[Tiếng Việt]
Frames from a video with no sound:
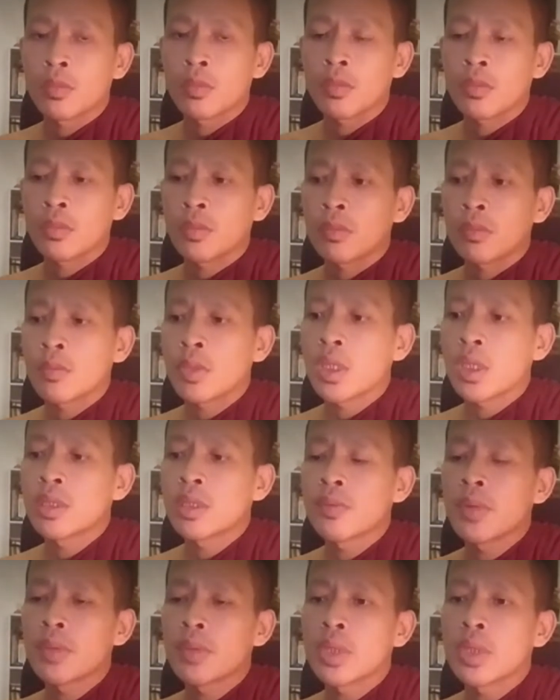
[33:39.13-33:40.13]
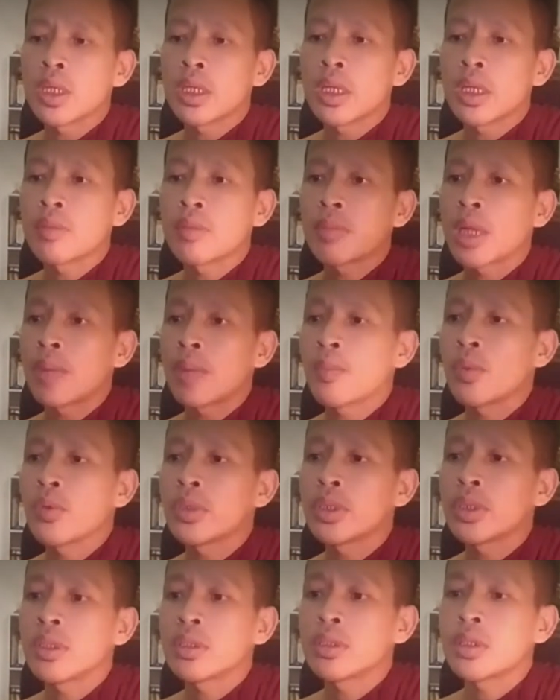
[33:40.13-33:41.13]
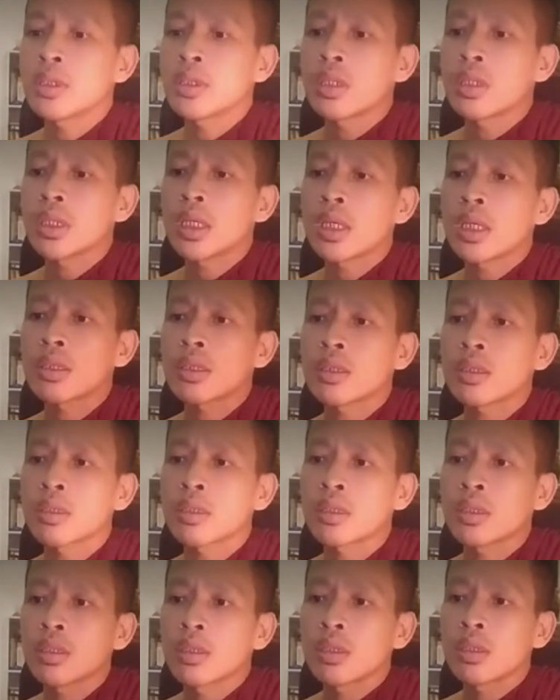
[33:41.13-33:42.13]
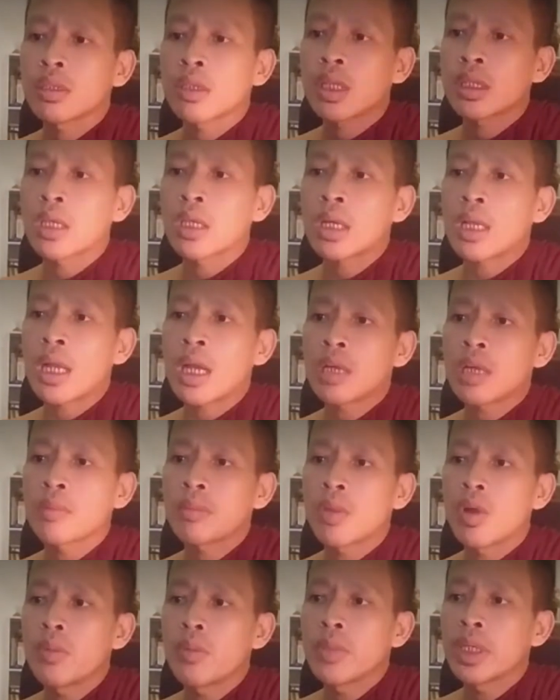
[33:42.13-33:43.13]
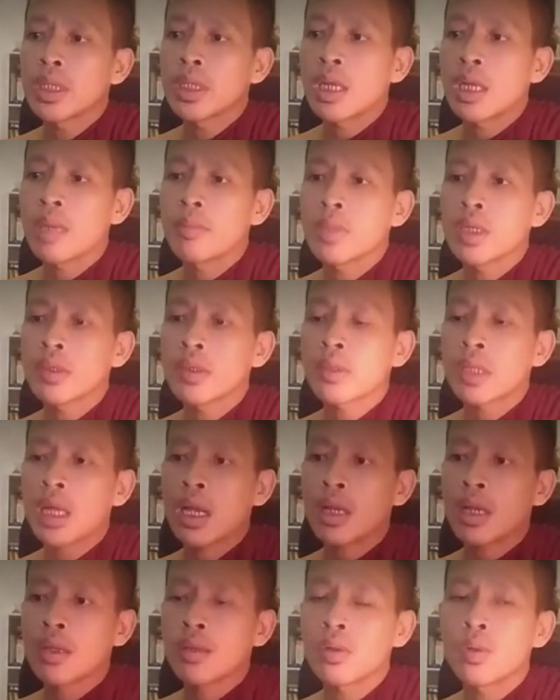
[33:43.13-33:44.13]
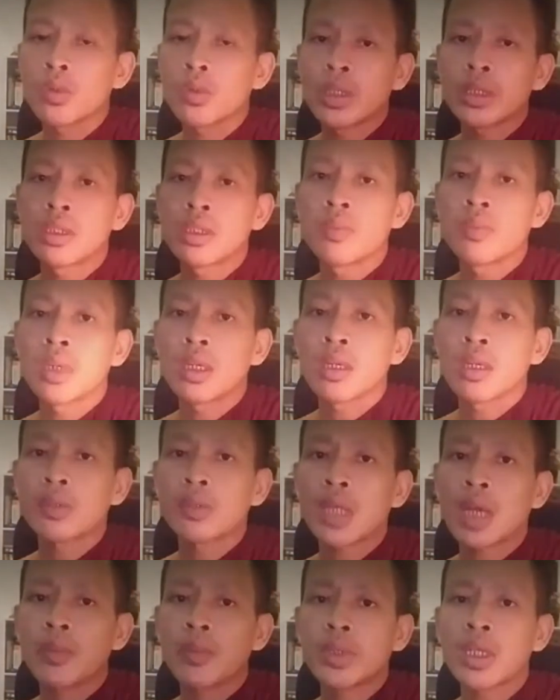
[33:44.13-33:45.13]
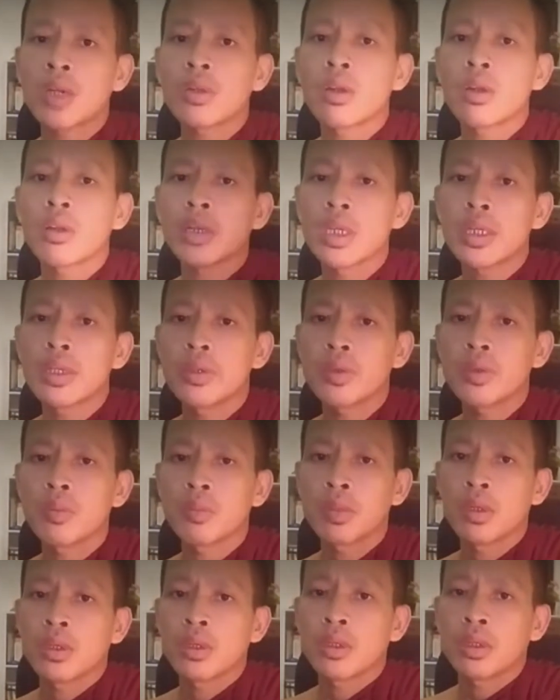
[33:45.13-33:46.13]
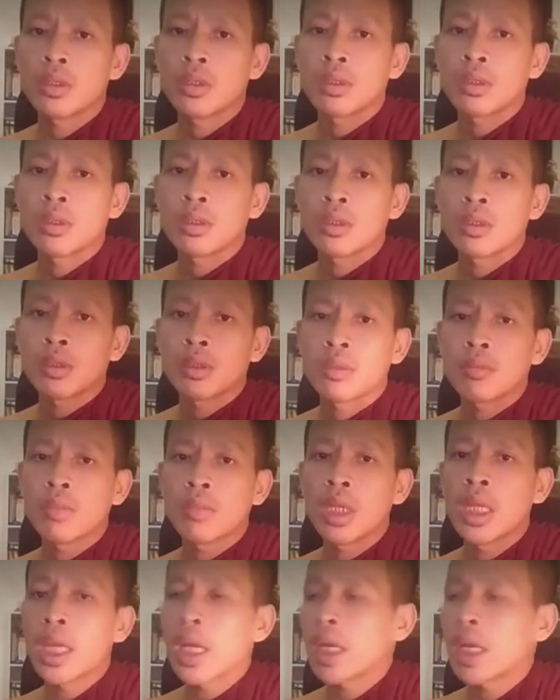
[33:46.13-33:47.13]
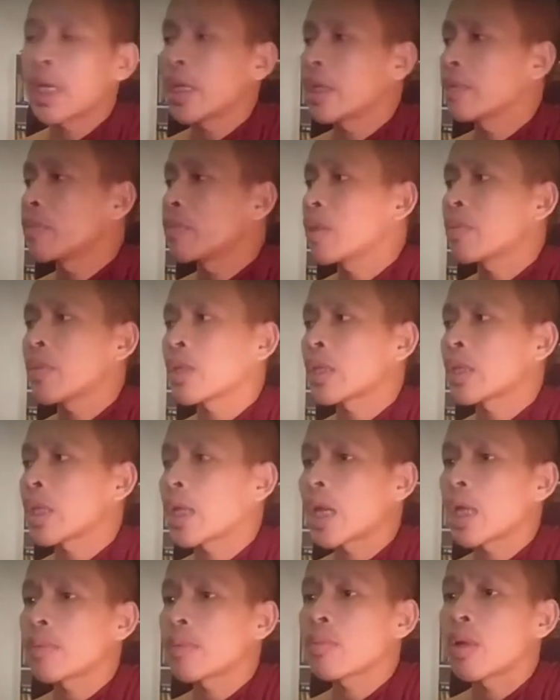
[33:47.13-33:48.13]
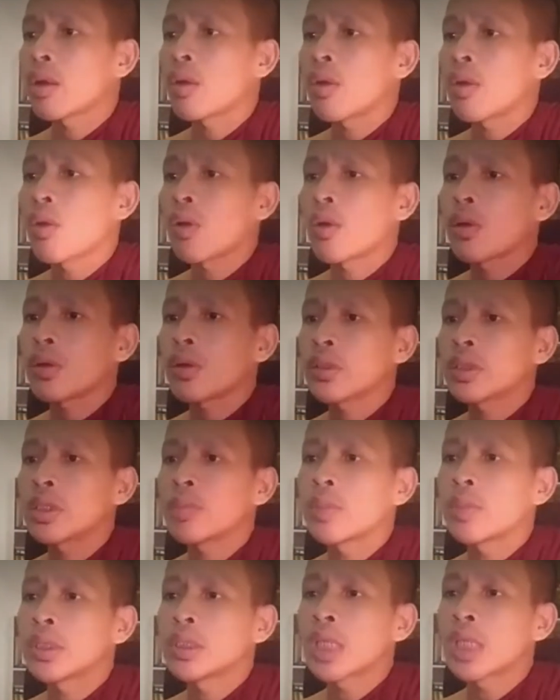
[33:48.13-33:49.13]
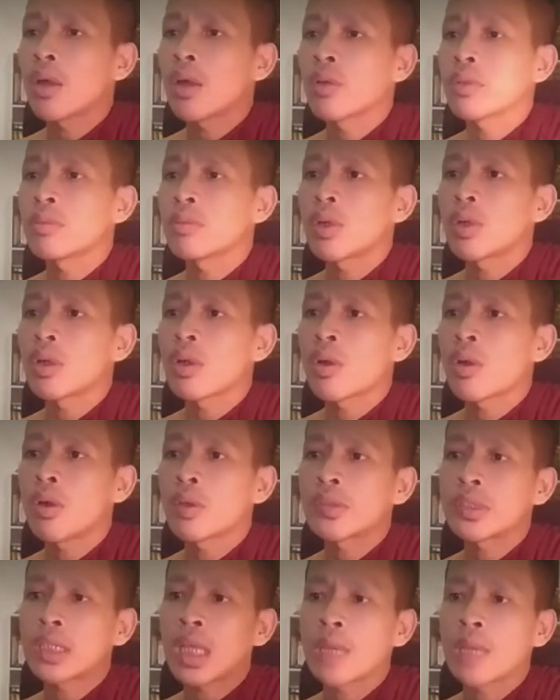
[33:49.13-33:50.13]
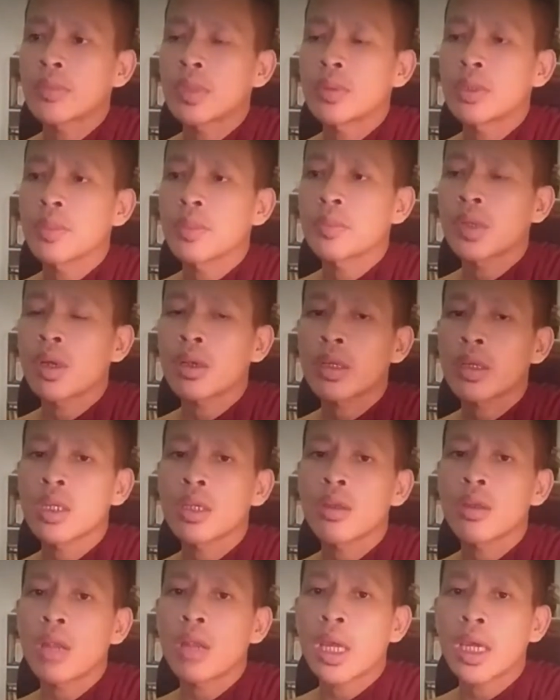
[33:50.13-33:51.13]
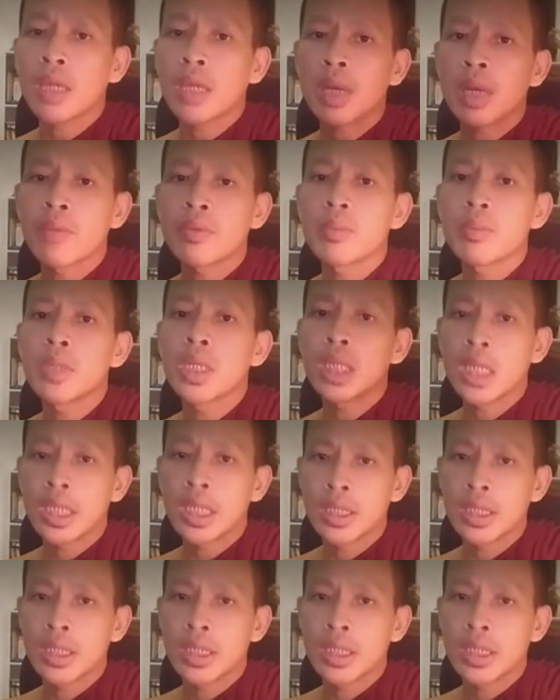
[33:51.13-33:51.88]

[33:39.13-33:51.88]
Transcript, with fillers: và là chỉ vượt miền đấy rạp bộ dương dương nữa nè để thả cả mò miền khlam miền xa nó lúc ta chỉ vượt nó sang về dạo đào kề này nhung mà nè anh bên bàn tay anh bằng co chia phải giao bằng co nam nhân dân đó kia đó là anh mang về miền này